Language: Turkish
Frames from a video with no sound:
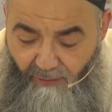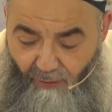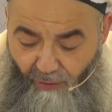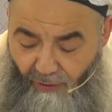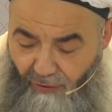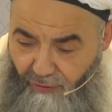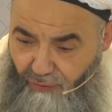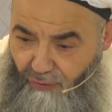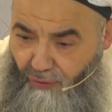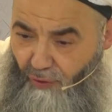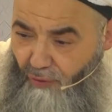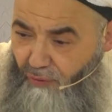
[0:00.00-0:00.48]

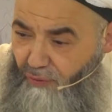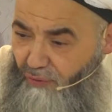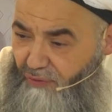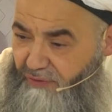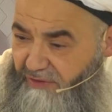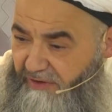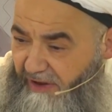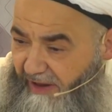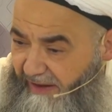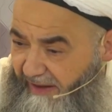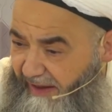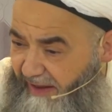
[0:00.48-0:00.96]
19
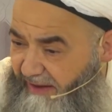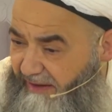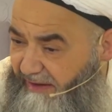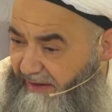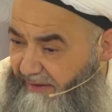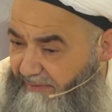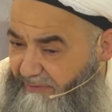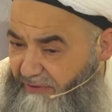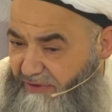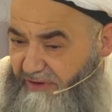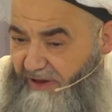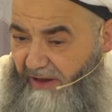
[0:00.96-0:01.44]
sene,
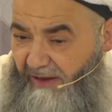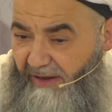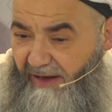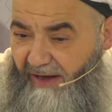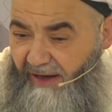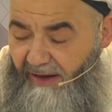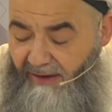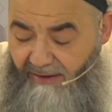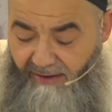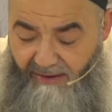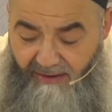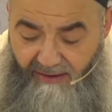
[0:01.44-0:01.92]
20
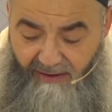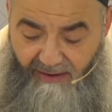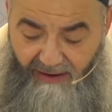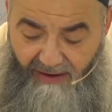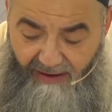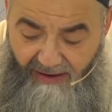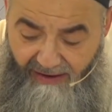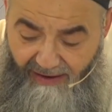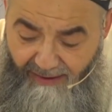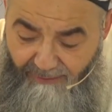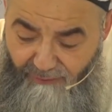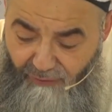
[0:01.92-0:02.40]
sene
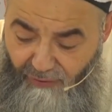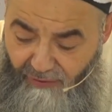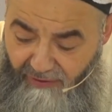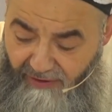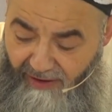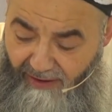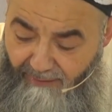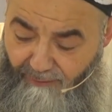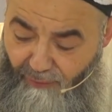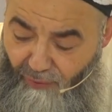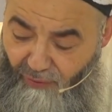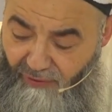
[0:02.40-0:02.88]

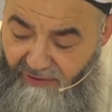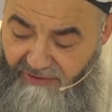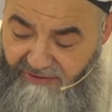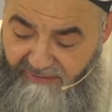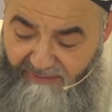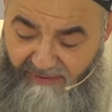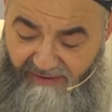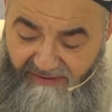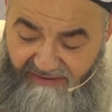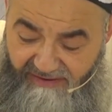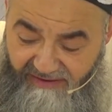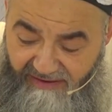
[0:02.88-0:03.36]
elhamdülillah bu
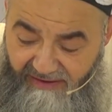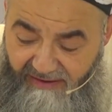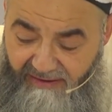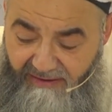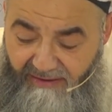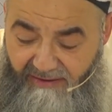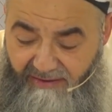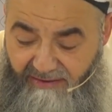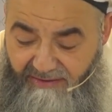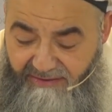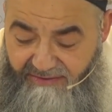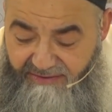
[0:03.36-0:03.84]

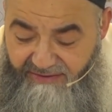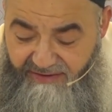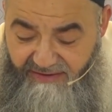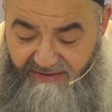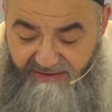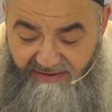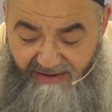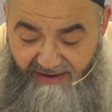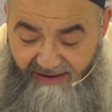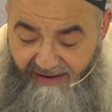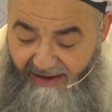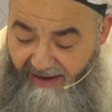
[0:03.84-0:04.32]
hizmeti
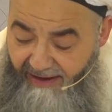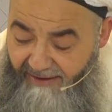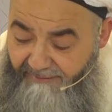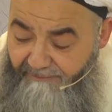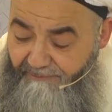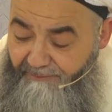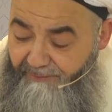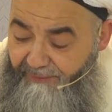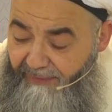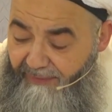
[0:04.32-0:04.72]
sizlere